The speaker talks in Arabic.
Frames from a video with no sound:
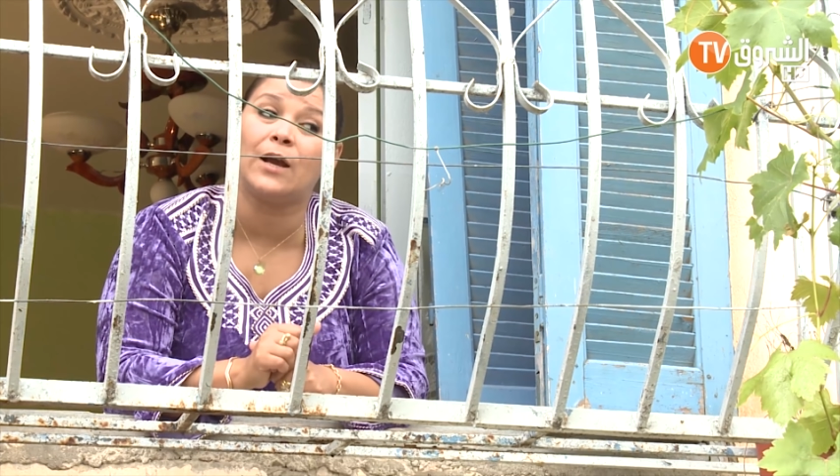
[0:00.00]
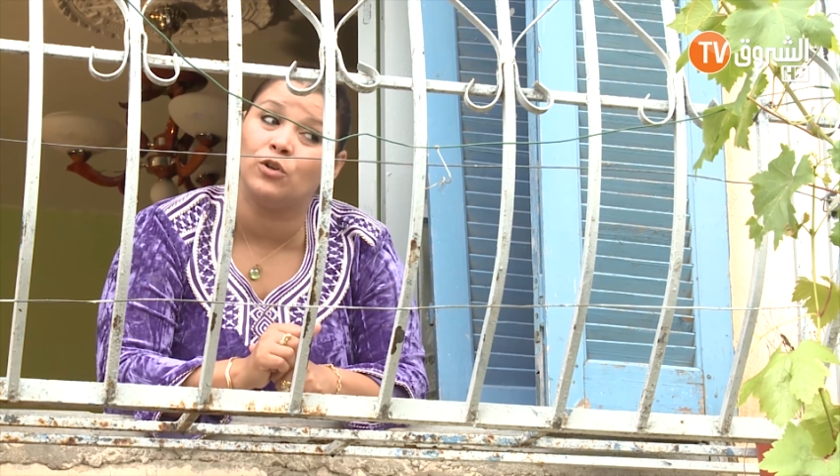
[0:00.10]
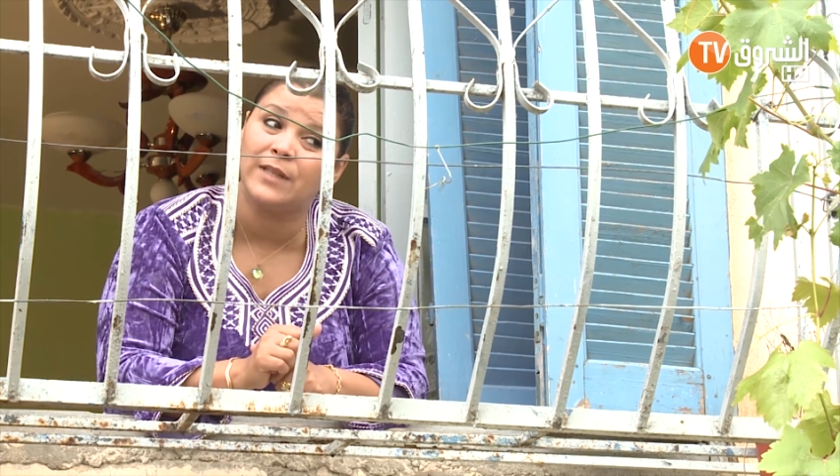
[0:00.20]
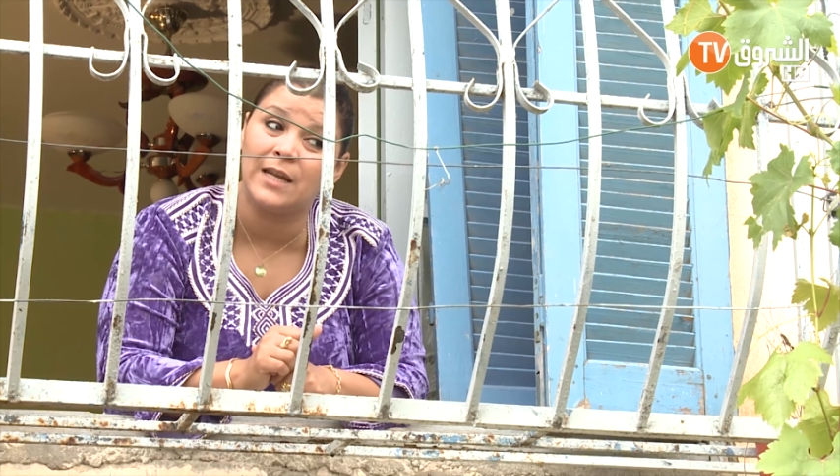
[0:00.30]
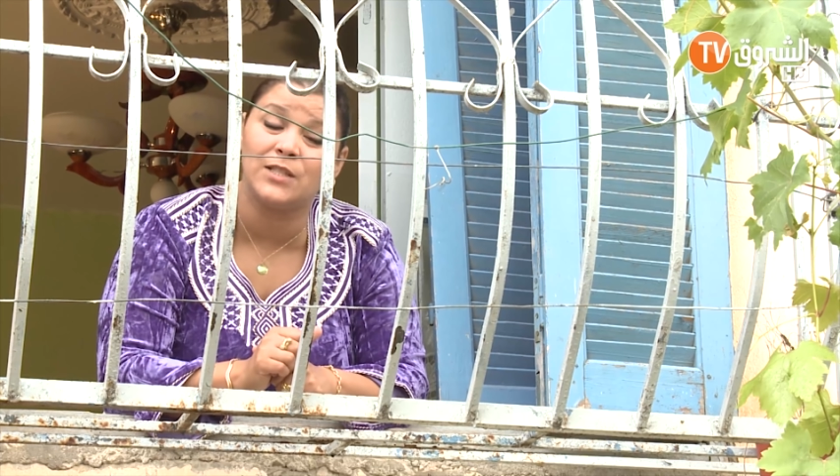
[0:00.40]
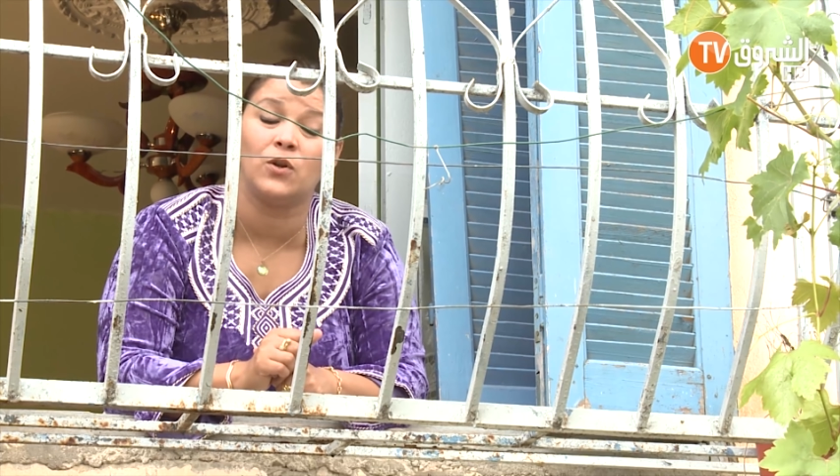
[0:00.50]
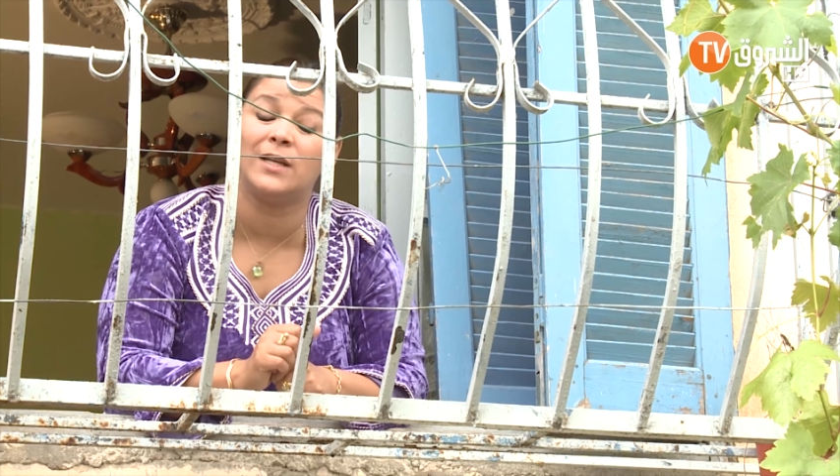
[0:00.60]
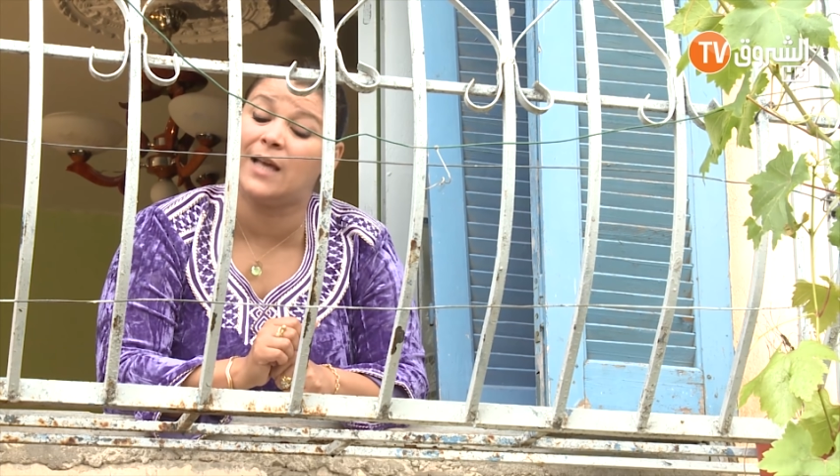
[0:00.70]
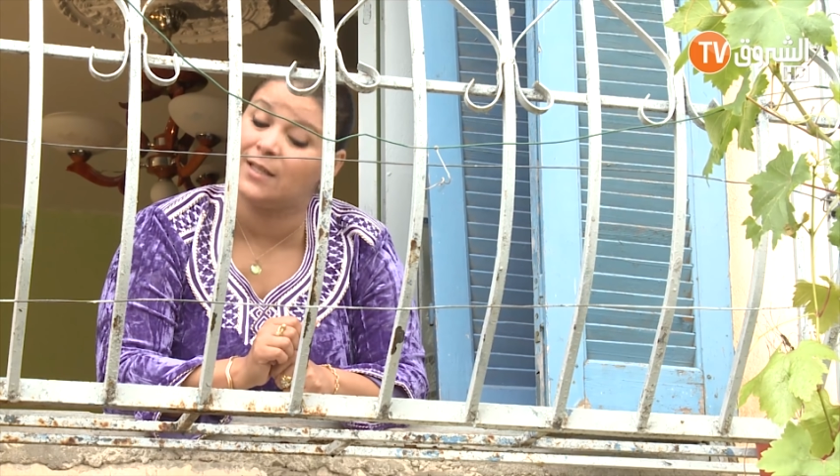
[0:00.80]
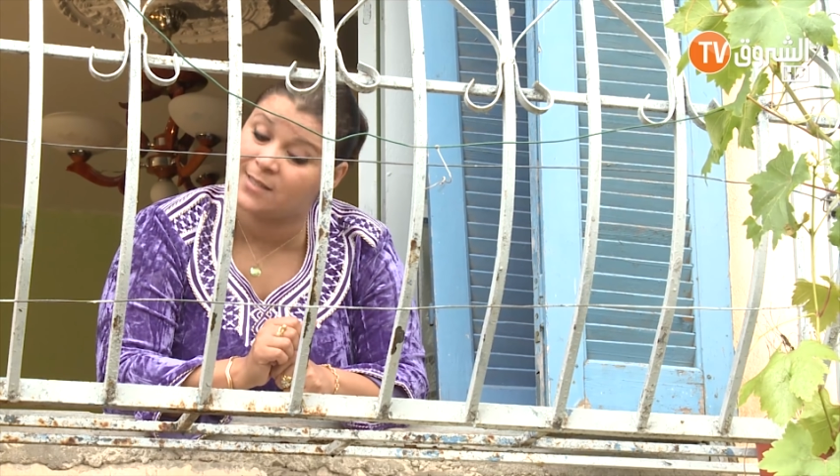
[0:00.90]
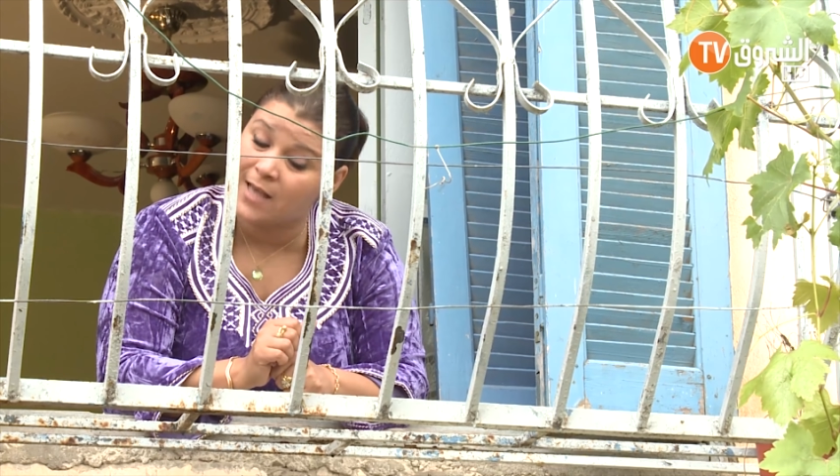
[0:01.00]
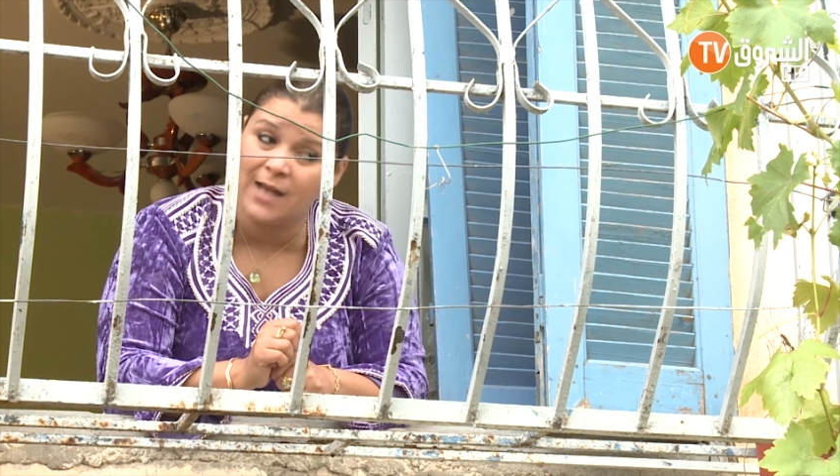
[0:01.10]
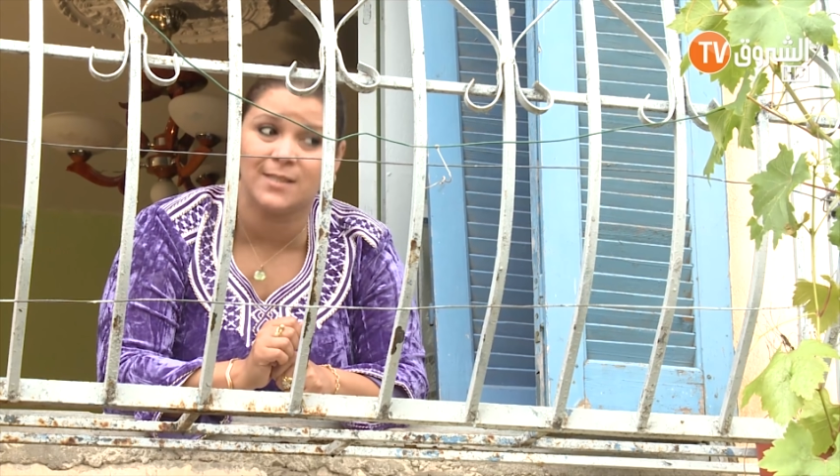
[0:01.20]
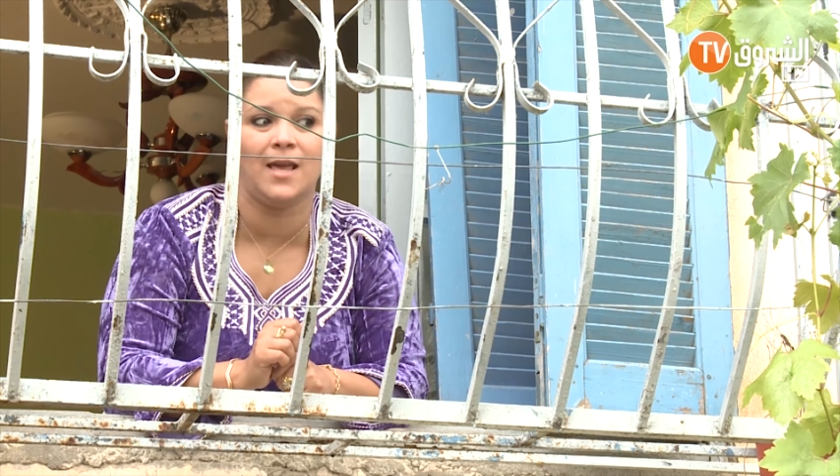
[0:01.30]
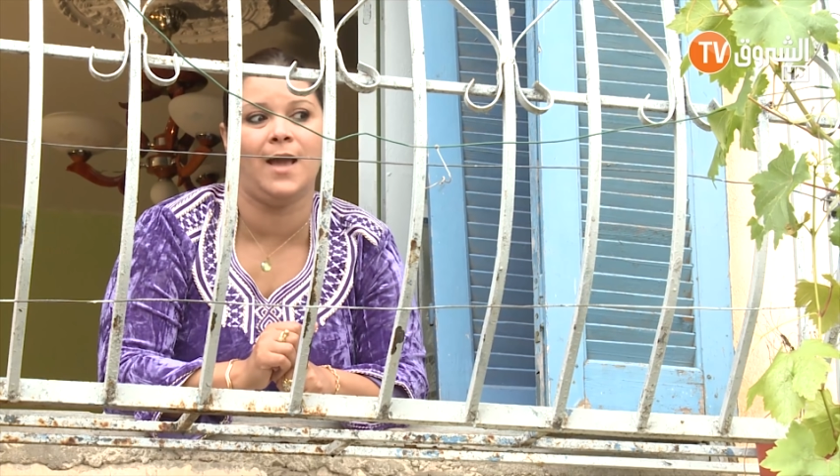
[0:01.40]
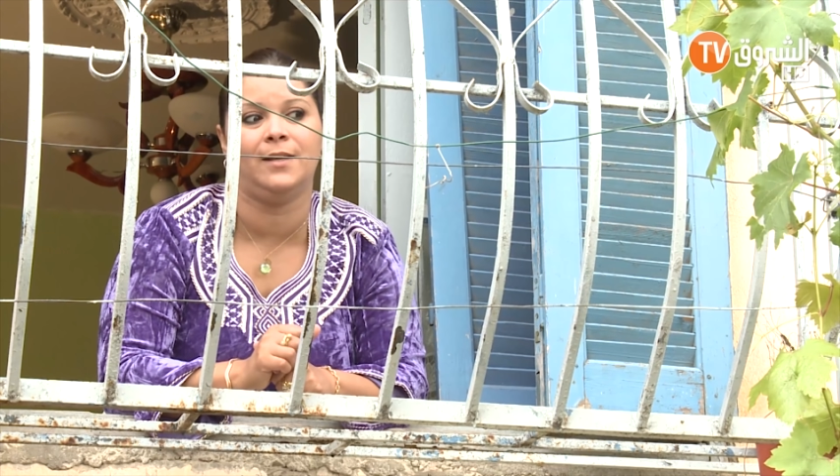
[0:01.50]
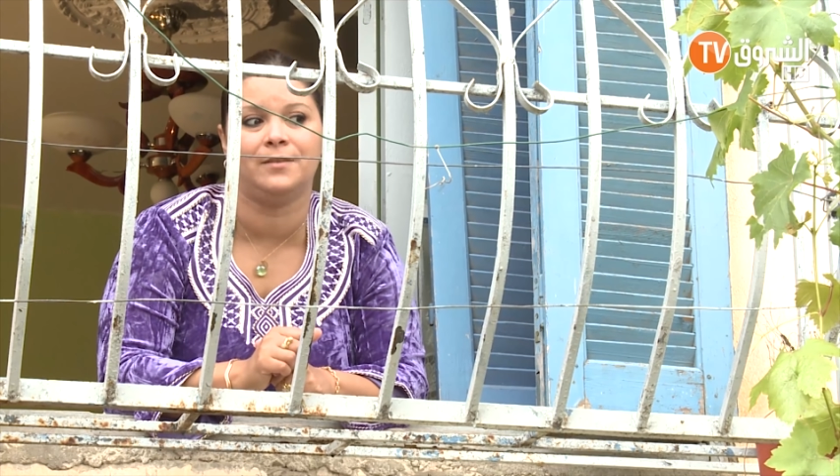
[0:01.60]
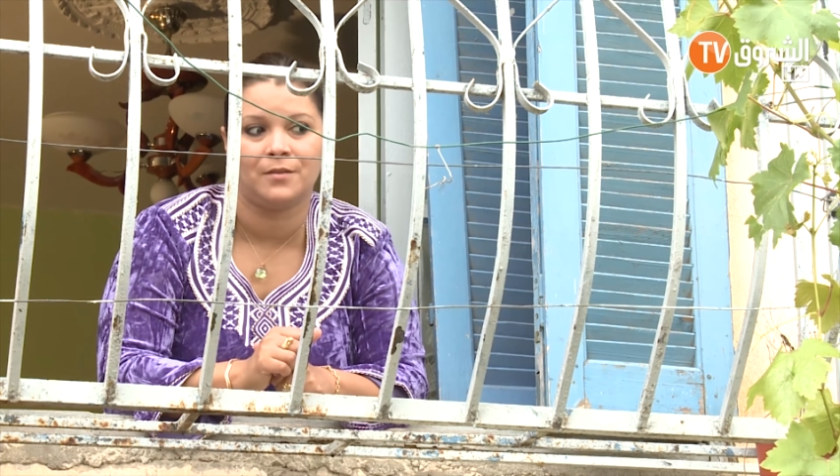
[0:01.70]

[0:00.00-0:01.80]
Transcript: كونداناسيون تاع الصح سعيد